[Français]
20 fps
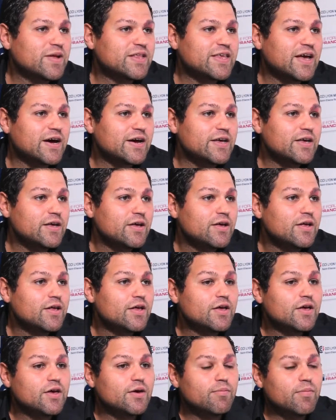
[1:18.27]
mètres carrés,
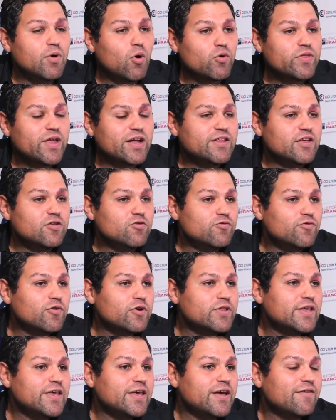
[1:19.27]
mais on a des nouveaux
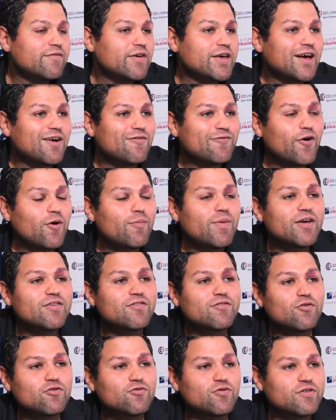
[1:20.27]
nés avec un format
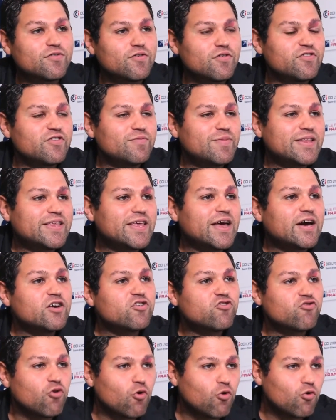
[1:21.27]
170 mètres carrés
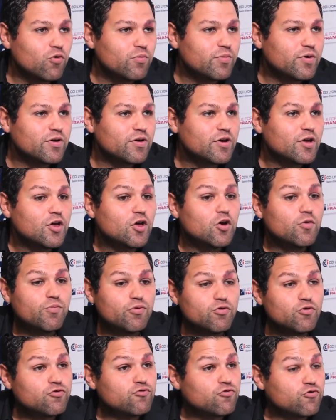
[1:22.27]
showroom,
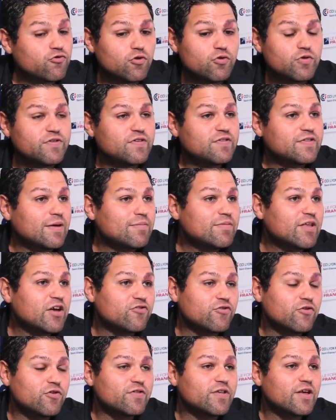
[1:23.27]
plus toujours le système
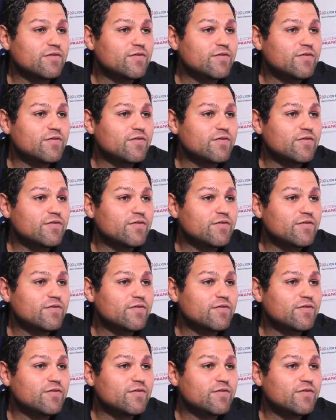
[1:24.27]
d'agence